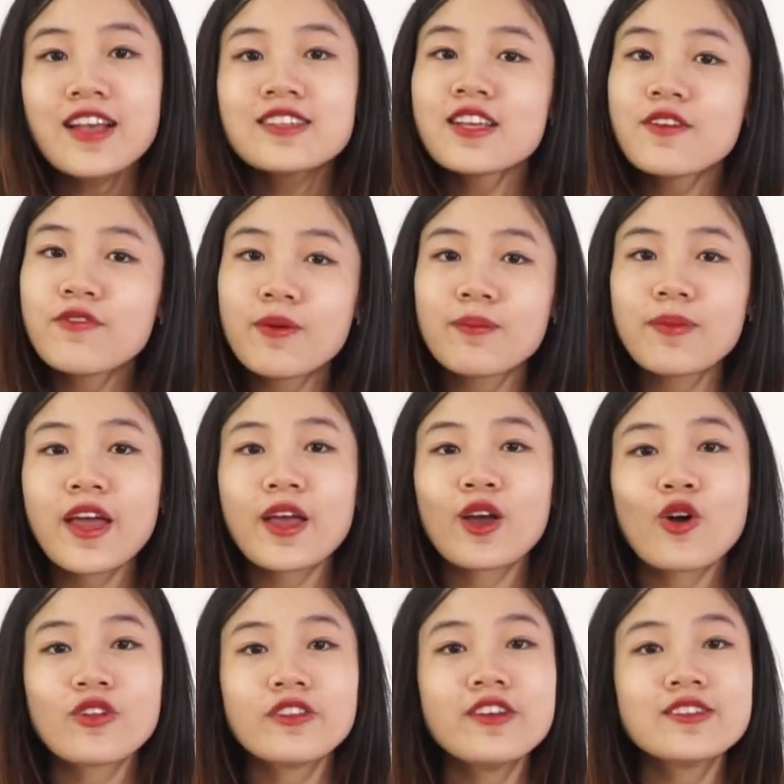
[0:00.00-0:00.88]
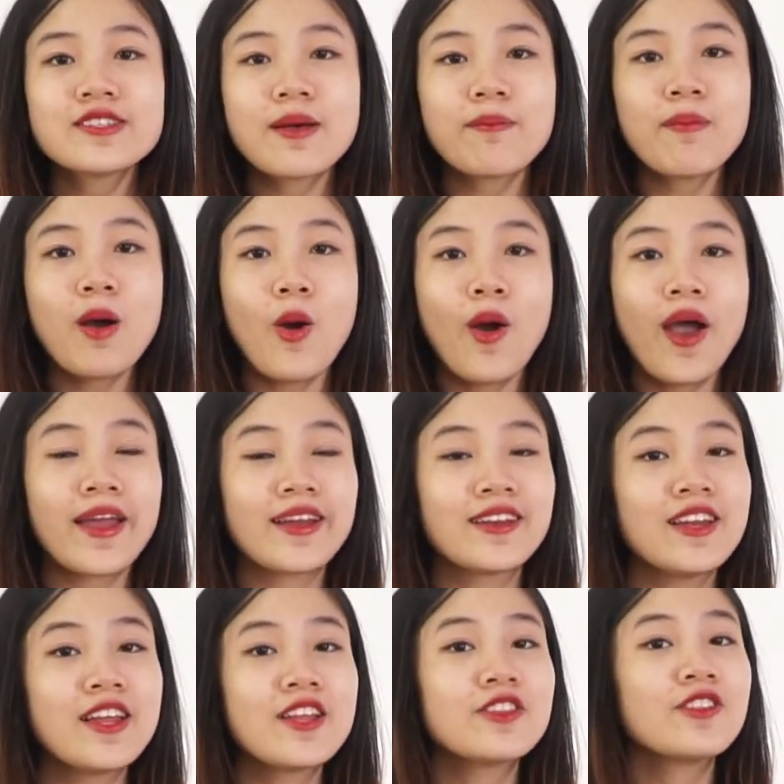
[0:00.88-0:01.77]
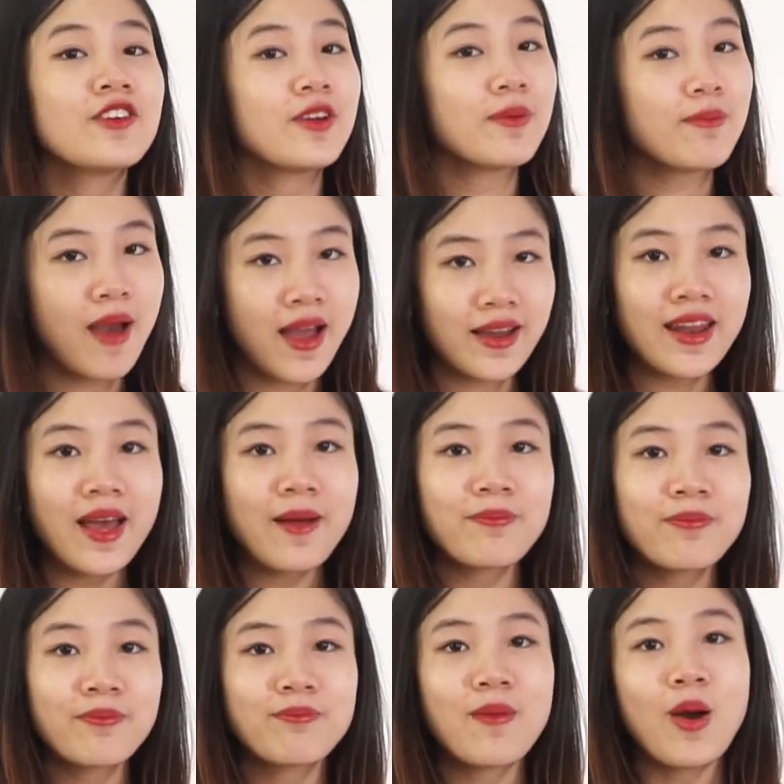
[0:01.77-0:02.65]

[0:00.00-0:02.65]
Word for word: Sản phẩm này có thời gian bảo hành lên tới 3 năm,